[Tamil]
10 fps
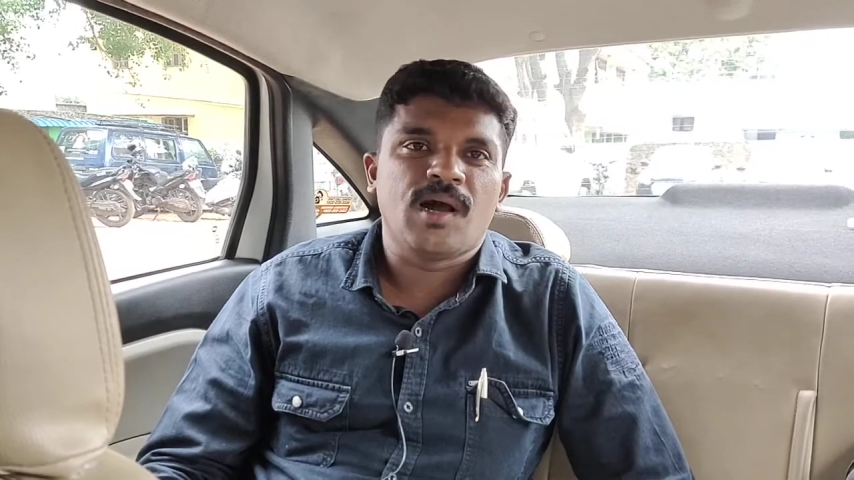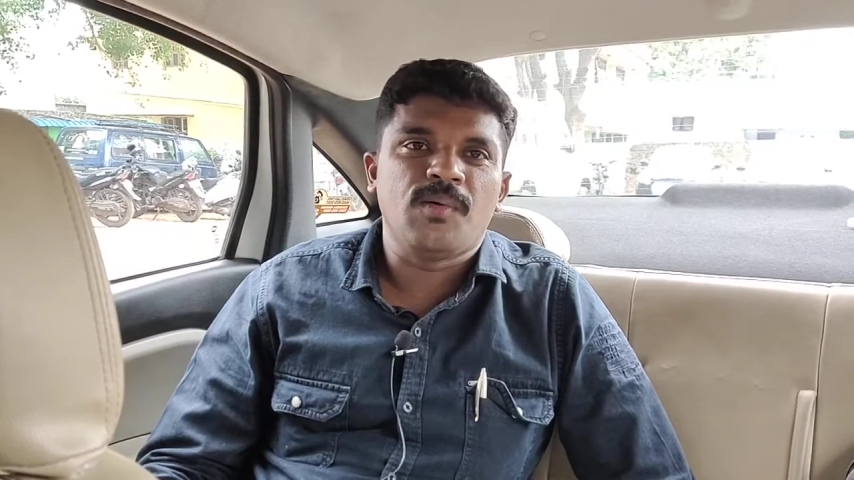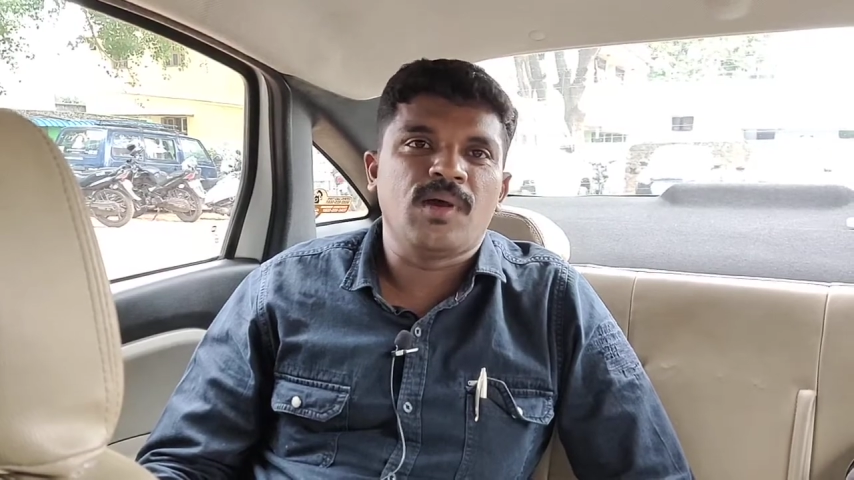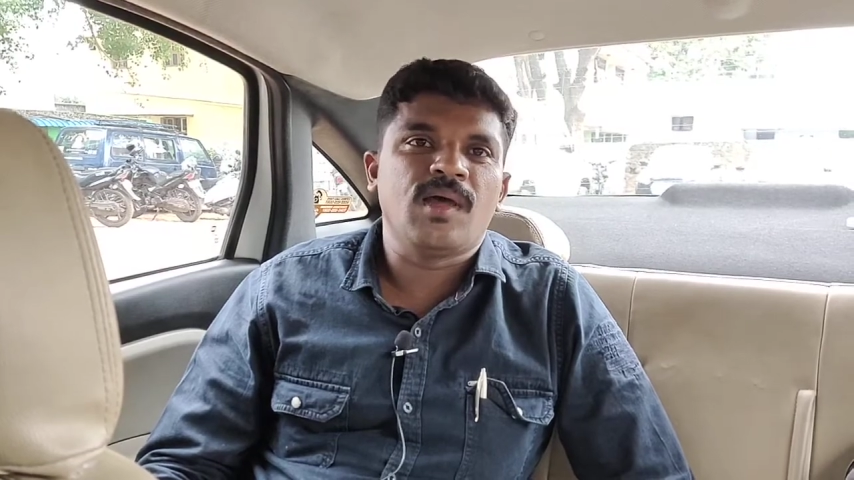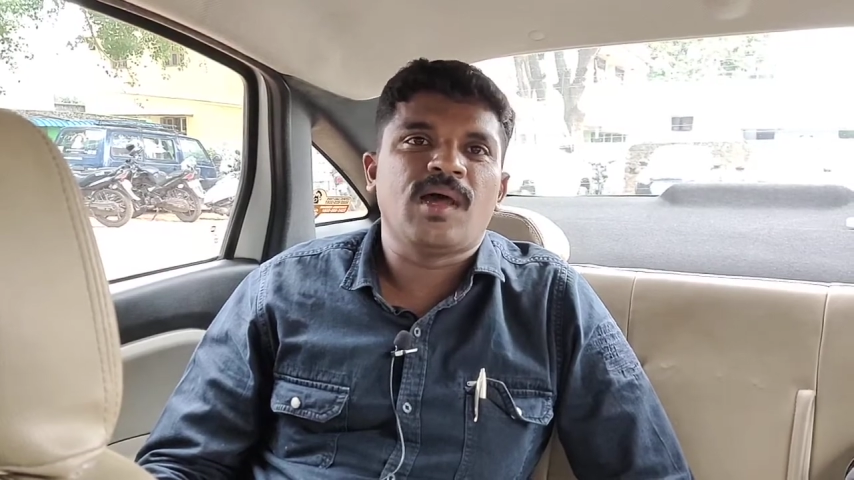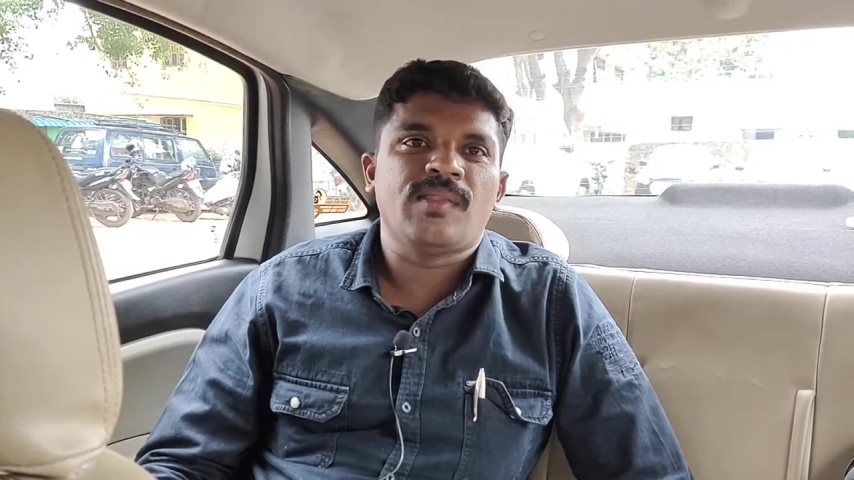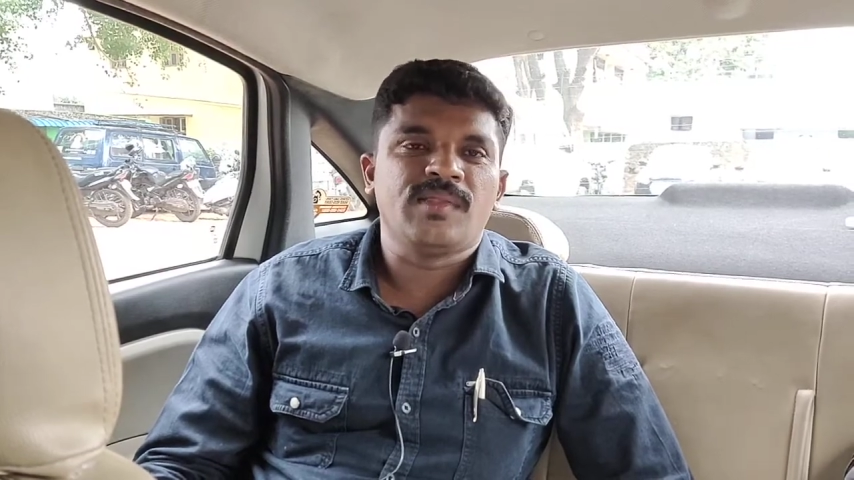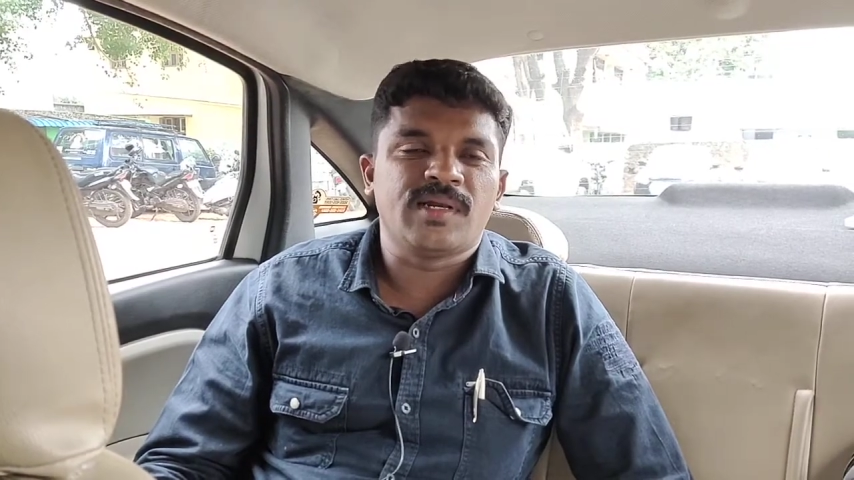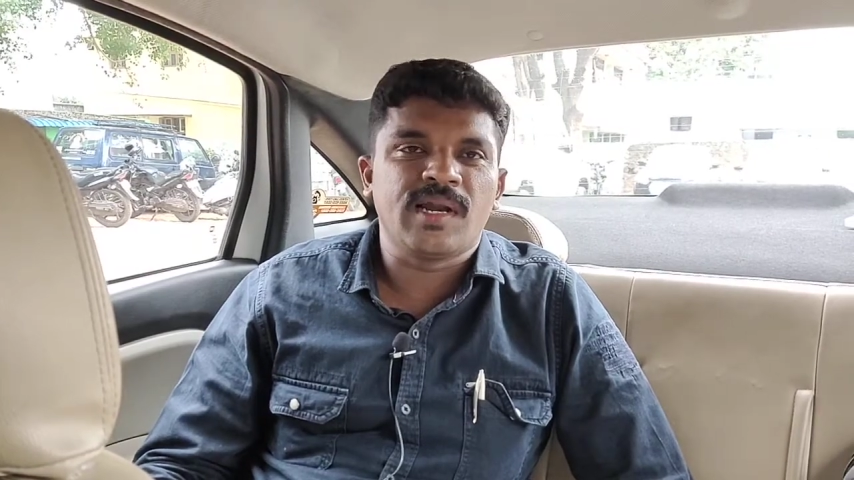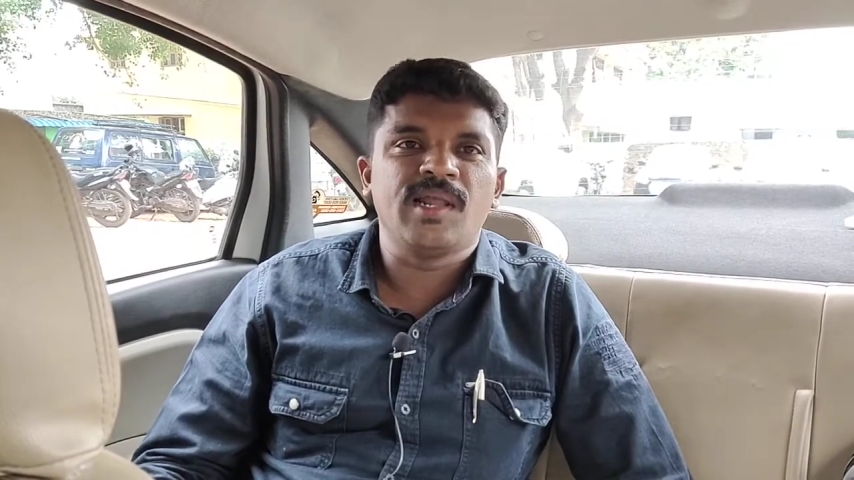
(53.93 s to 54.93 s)
அவங்க அந்த
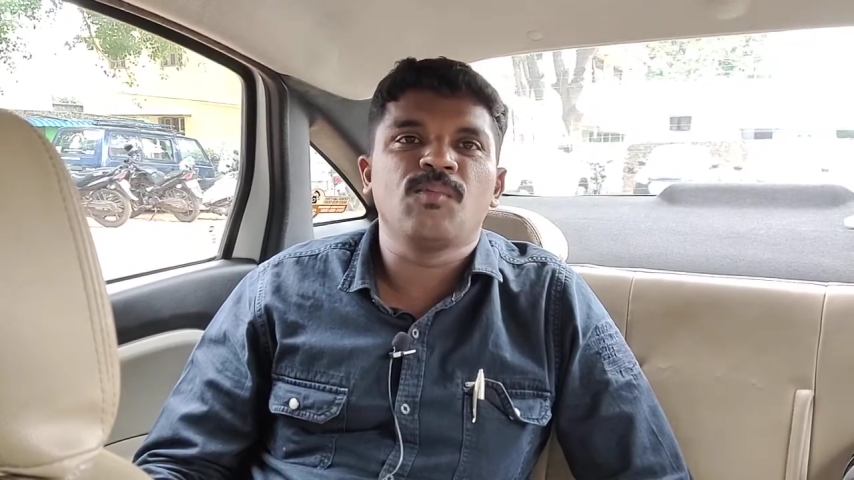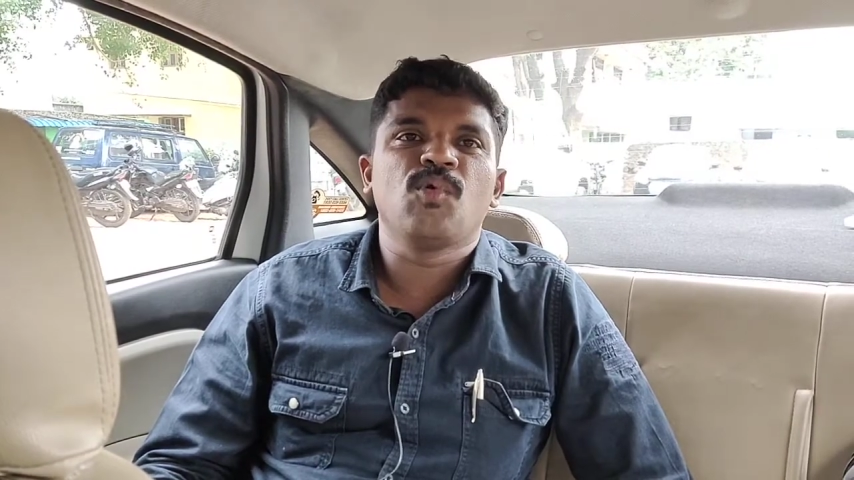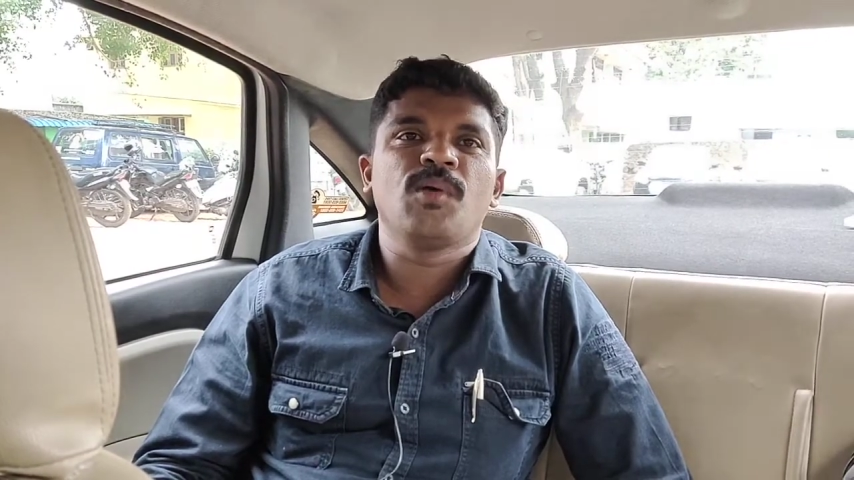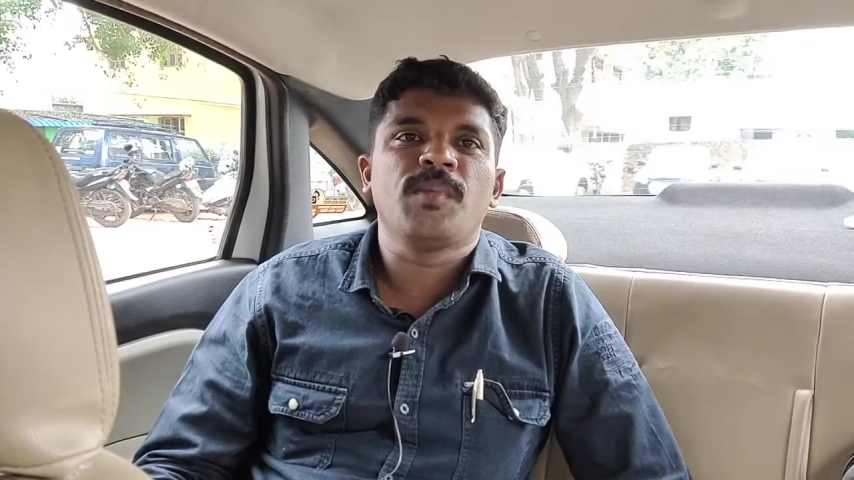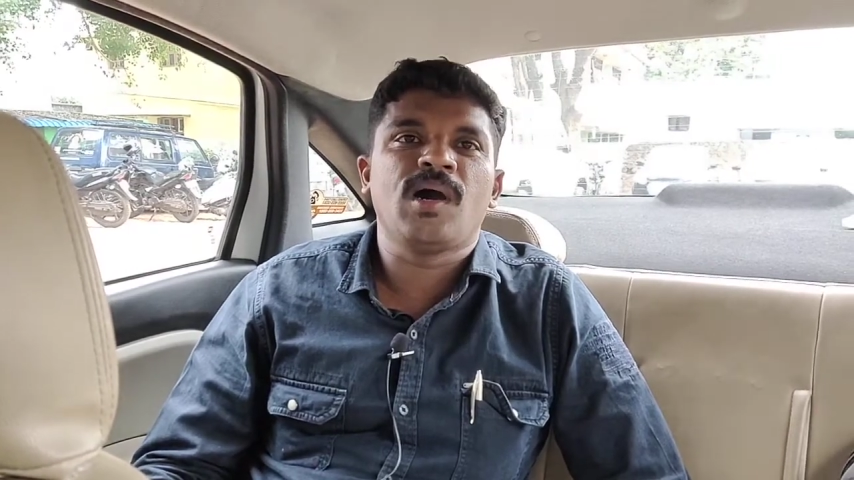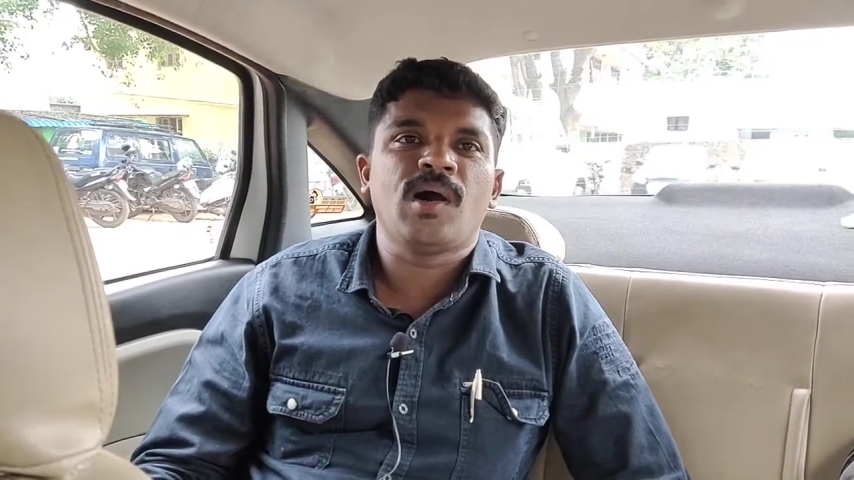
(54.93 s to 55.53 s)
ட்ரைனிங் மூலிமா